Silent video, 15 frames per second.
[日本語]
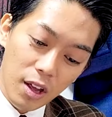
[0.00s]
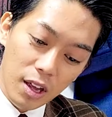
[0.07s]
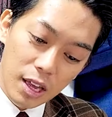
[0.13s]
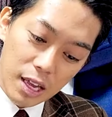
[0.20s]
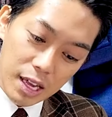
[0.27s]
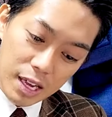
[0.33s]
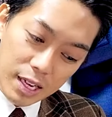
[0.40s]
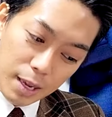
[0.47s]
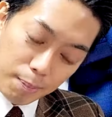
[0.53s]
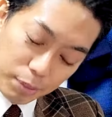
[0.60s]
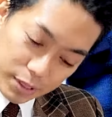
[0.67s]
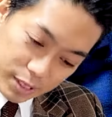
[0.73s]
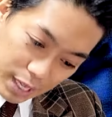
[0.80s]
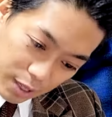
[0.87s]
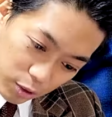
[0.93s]
えー、やっ
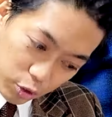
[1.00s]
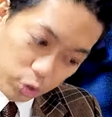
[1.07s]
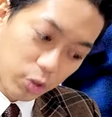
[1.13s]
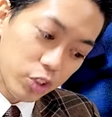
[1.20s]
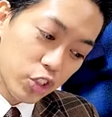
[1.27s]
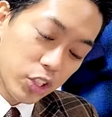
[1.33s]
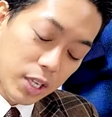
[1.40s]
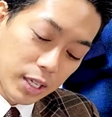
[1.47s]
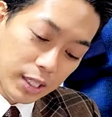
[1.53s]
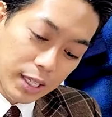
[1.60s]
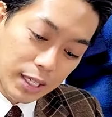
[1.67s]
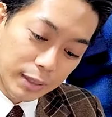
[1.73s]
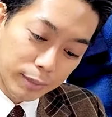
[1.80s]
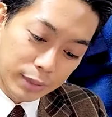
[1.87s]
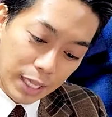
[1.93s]
ぱり最後ちょっと時間
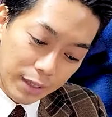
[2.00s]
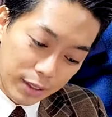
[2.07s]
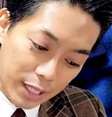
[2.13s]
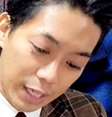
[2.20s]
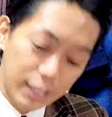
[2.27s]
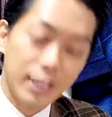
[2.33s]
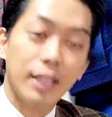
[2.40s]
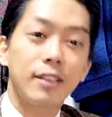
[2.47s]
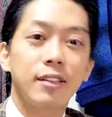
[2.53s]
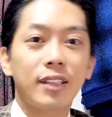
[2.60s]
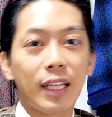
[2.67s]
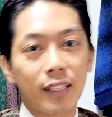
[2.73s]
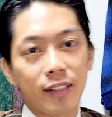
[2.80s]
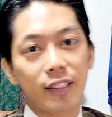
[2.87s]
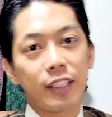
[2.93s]
が足りなく
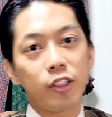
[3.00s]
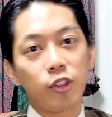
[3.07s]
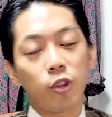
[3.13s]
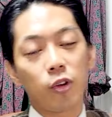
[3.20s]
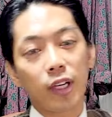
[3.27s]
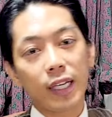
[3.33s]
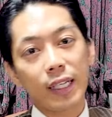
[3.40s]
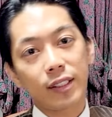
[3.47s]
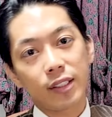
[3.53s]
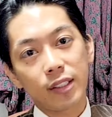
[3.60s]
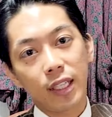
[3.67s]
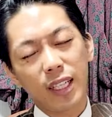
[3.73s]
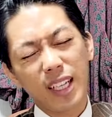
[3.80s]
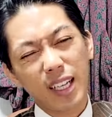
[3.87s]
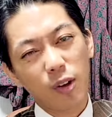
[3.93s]
てっていうような感じ
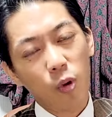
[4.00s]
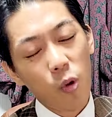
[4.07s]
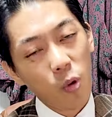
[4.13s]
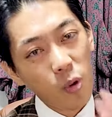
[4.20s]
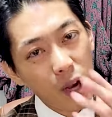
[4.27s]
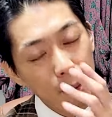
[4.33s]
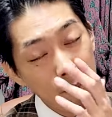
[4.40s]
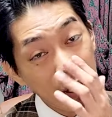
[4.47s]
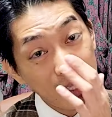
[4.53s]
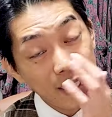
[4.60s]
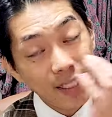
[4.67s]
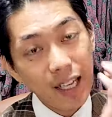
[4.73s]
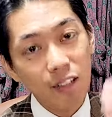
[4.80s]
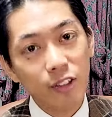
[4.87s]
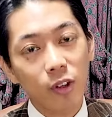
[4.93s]
で、だからここが間
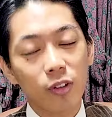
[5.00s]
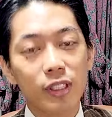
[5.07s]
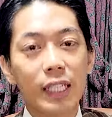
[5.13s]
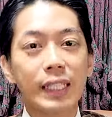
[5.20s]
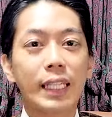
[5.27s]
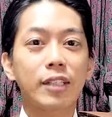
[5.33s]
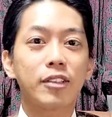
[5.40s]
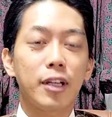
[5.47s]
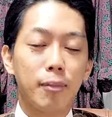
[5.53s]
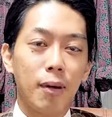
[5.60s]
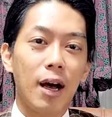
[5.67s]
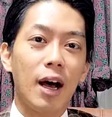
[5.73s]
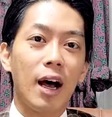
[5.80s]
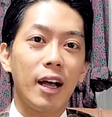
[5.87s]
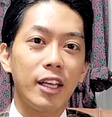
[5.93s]
に合うようになってくれ
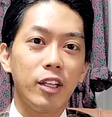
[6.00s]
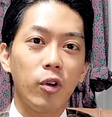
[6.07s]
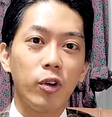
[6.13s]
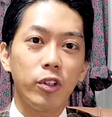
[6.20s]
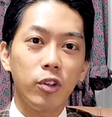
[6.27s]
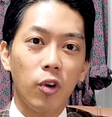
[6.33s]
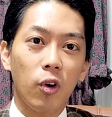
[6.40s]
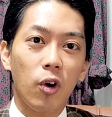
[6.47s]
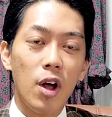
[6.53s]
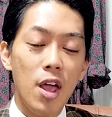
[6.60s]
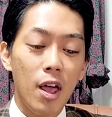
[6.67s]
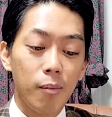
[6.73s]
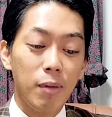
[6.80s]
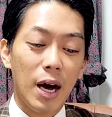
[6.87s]
ば、いよいよ、